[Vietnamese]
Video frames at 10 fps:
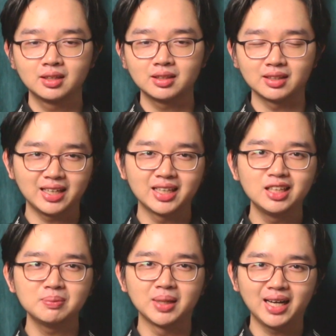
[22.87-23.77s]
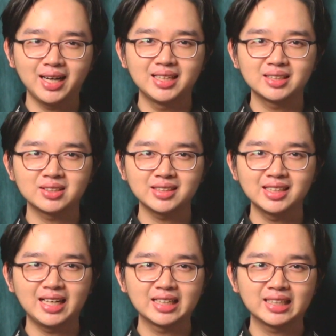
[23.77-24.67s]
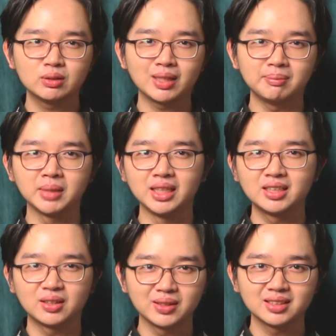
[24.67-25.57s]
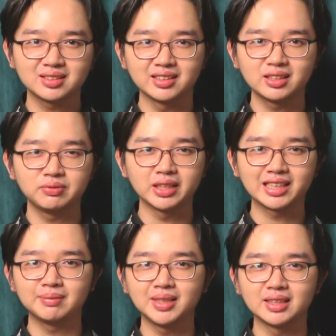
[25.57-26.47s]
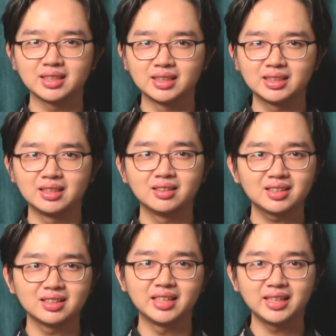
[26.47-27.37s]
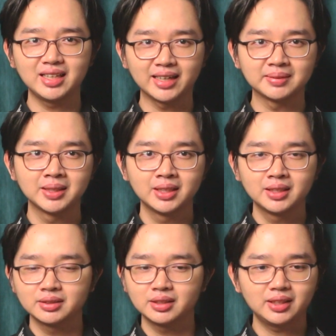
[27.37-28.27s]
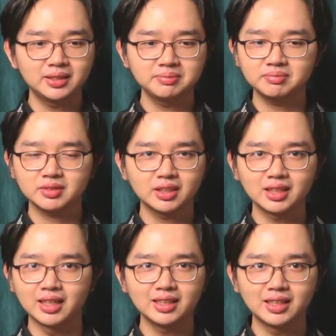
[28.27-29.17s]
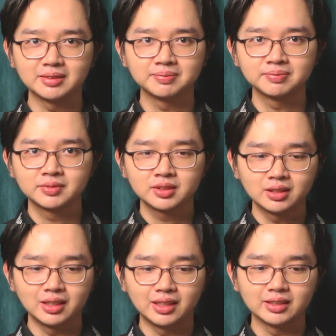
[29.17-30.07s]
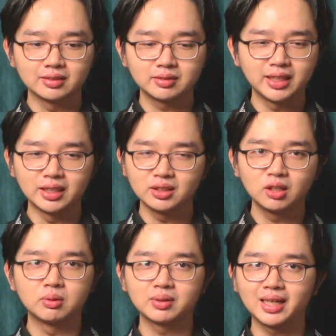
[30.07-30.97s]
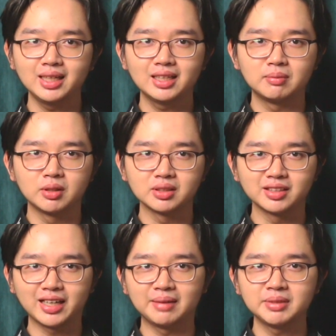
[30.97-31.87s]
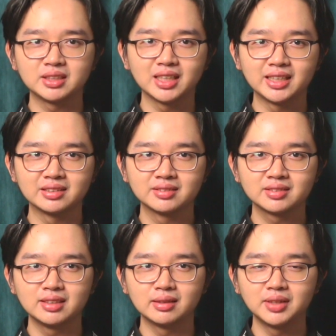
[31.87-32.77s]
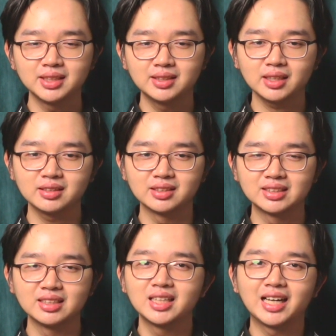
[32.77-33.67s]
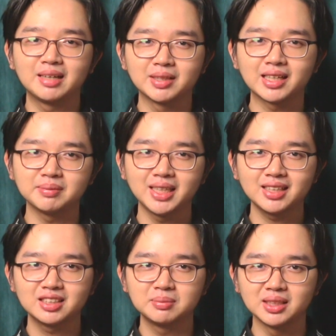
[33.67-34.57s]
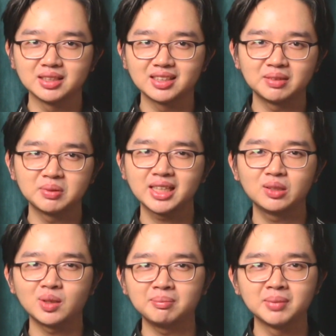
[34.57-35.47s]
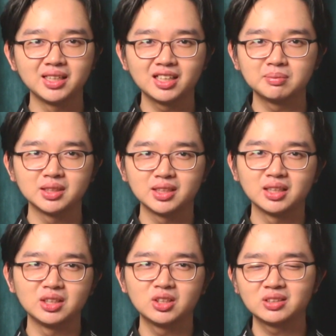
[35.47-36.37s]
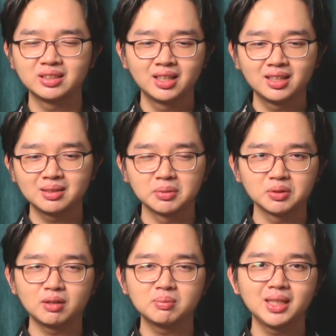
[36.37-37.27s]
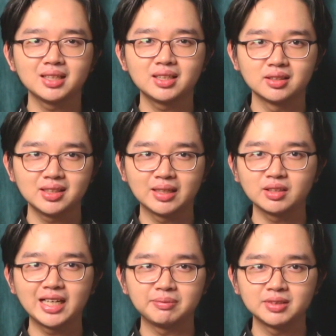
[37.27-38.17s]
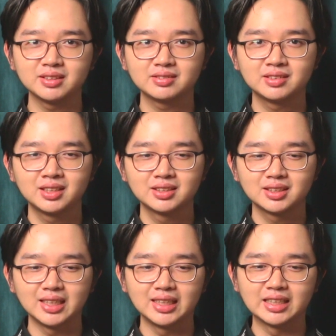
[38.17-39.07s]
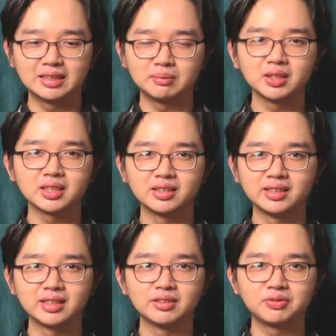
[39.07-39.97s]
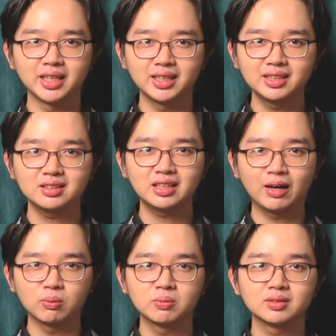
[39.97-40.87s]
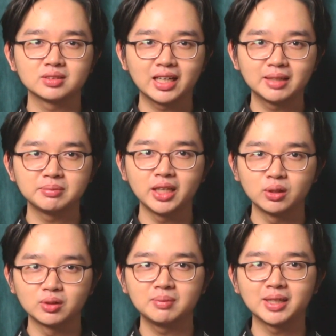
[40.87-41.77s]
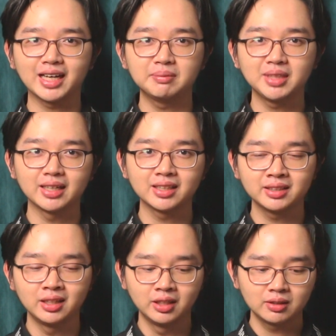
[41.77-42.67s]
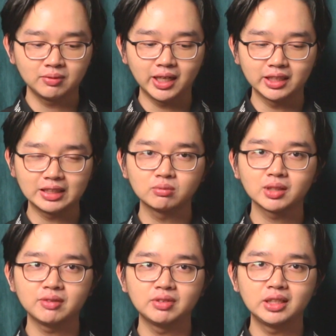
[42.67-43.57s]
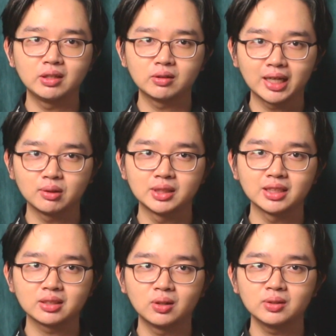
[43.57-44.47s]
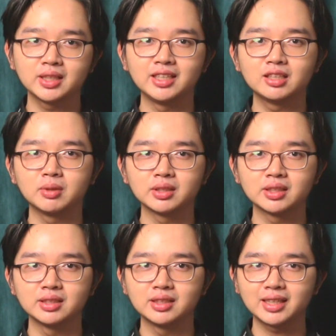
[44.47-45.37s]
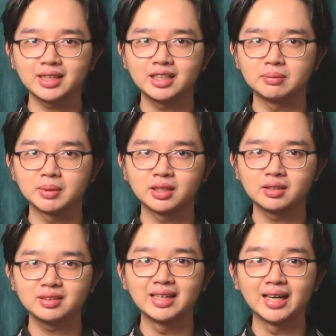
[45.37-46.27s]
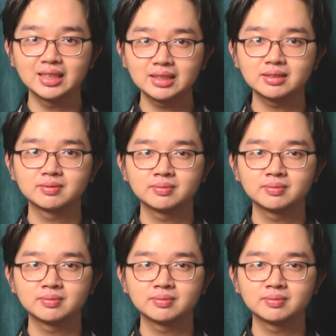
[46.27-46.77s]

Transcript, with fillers: Thật ra nếu mà ai đã có cái năng khiếu thẩm mỹ rồi á, thì cái việc cảm nhận chữ này nó rất là dễ dàng nó có thể là uh, nhìn vô một cái là mọi người cảm được liền nhưng mà với những cái người sinh ra mà cảm giác như mình không có khiếu thẩm mỹ thì mình nhìn vô mình cũng không biết cái chữ nào nó đẹp á thì uh, mọi người phải học thêm nhiều để mà cảm nhận ha và trong cái video này huy sẽ cố chỉ cho mọi người những cái gì mà nó dễ nhất